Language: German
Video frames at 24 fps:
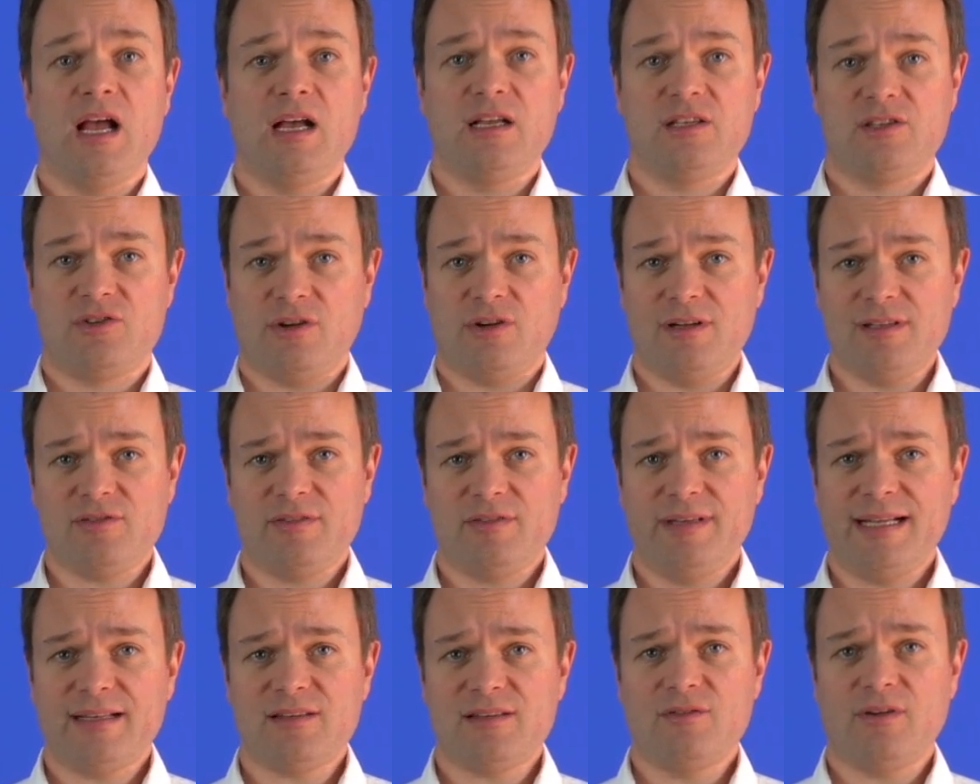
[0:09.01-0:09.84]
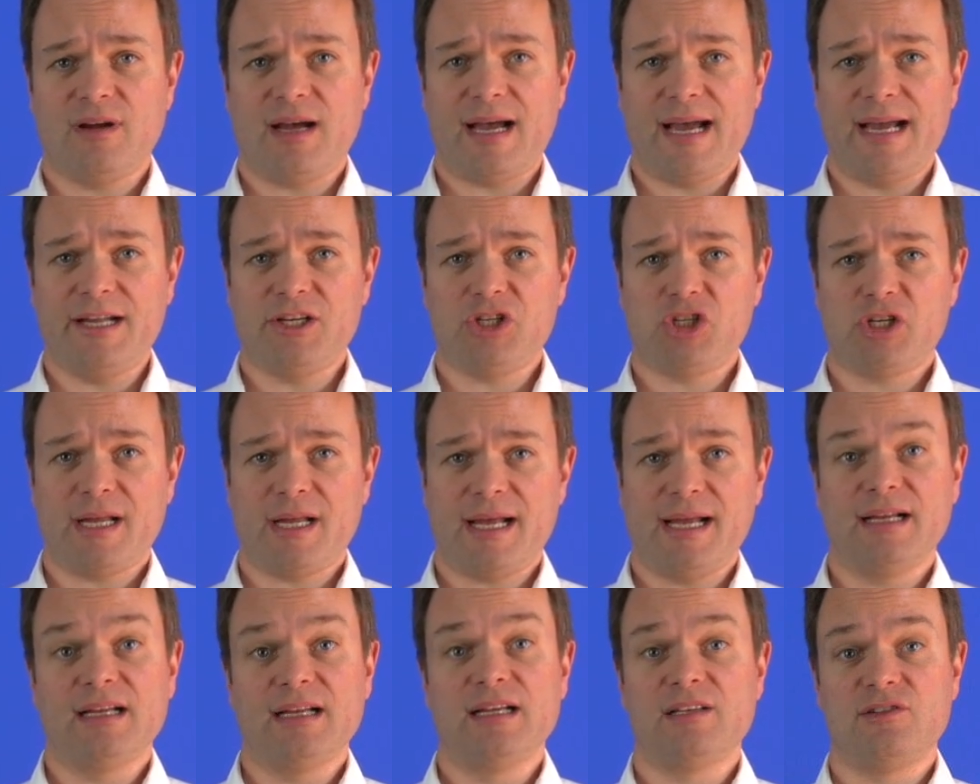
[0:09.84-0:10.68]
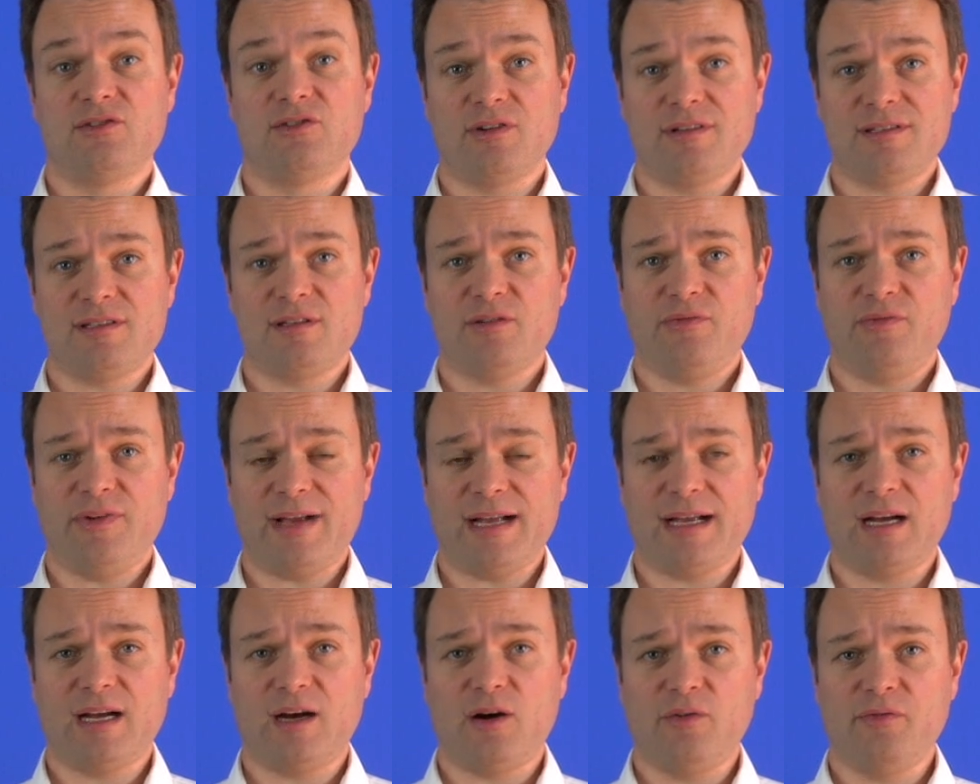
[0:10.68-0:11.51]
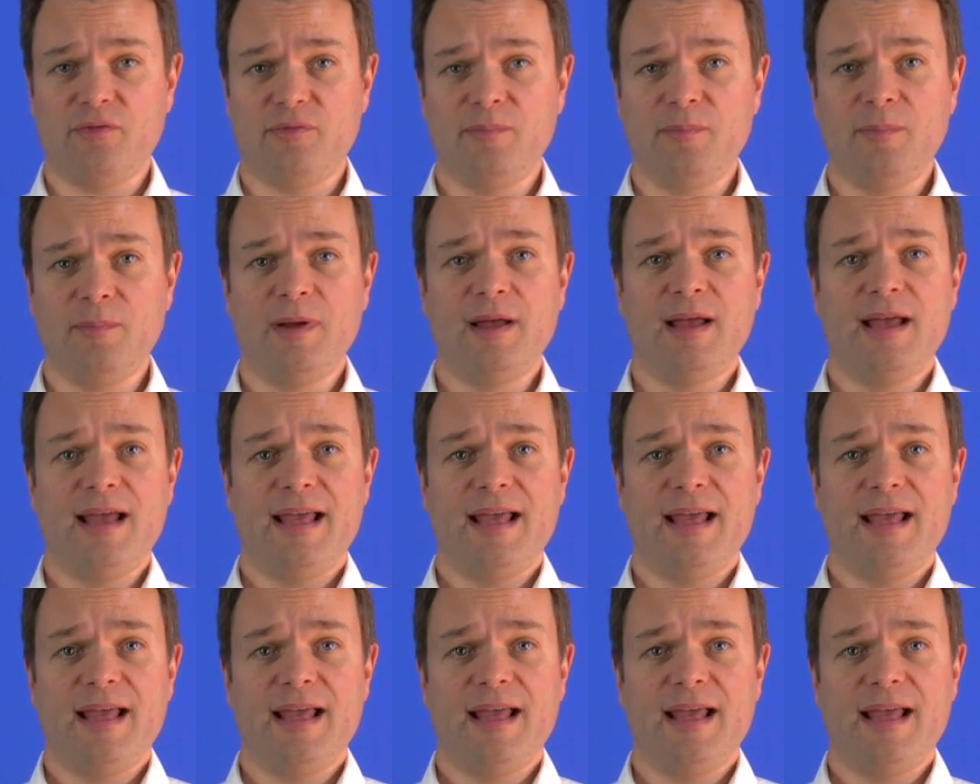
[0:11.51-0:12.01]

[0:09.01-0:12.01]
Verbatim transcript: Sollst du jetzt noch einsteigen? Sollst du verkaufen?